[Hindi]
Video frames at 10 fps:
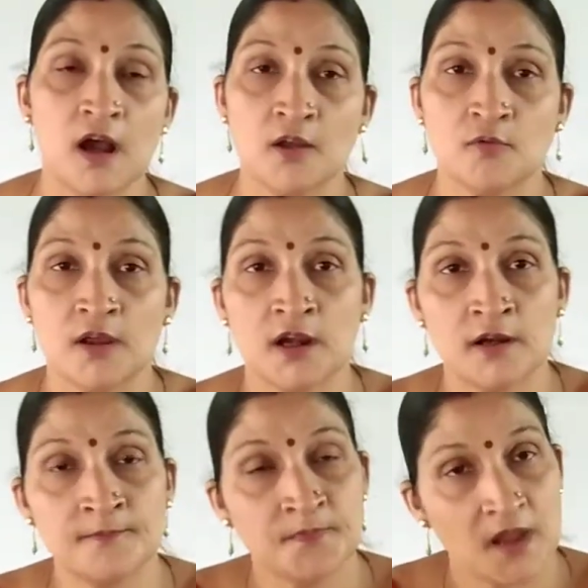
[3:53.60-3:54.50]

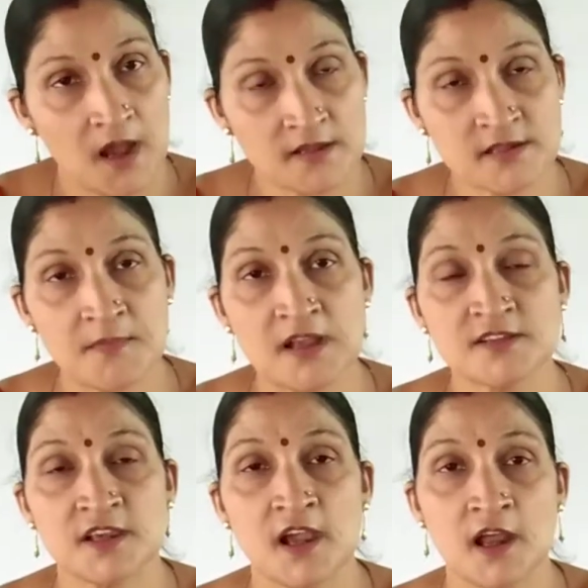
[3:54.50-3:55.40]
अनुकरण
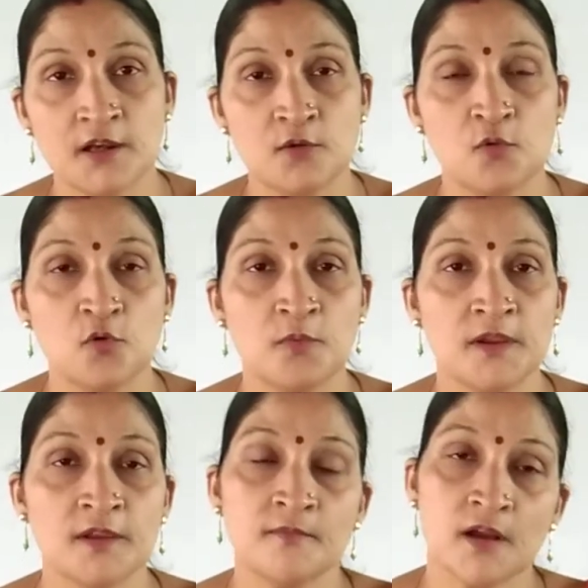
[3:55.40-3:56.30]
समाज के अन्य लोग
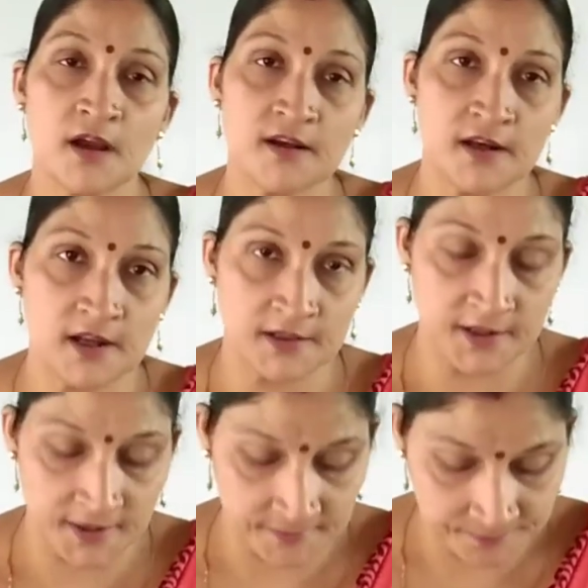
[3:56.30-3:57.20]
भी करने
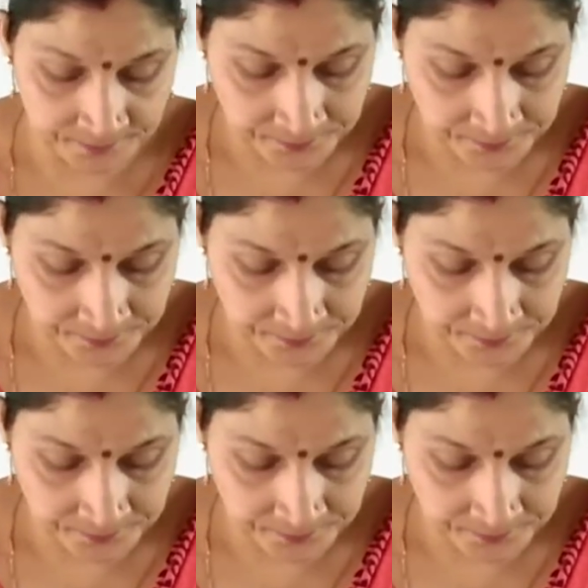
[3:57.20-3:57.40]
लगते हैं